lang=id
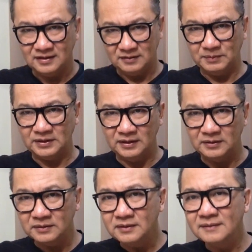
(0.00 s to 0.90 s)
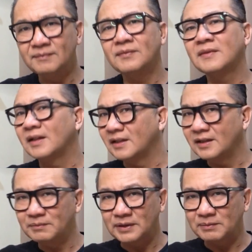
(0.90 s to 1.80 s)
ya seperti itu
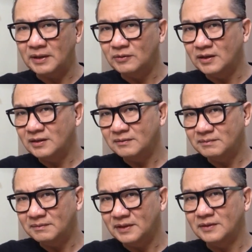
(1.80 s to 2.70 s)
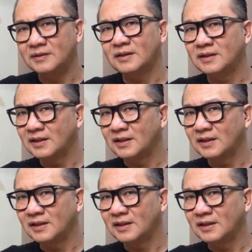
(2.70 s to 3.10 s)
jadi perpaduan minor